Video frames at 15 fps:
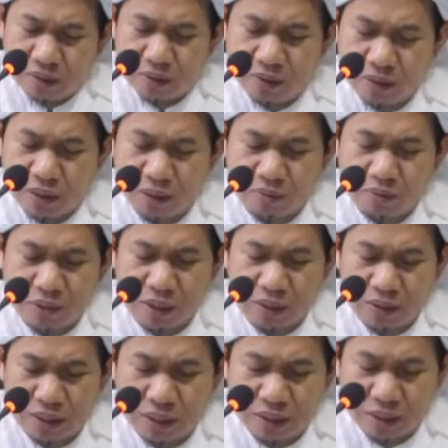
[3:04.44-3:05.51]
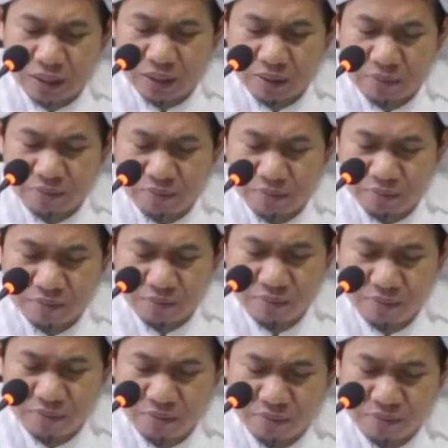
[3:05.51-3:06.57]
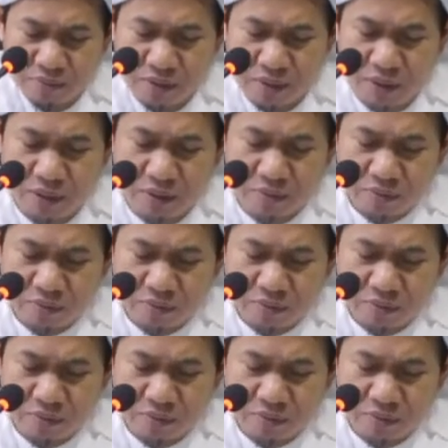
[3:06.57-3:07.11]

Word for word: Syekh Ibnu Hajar dalam ya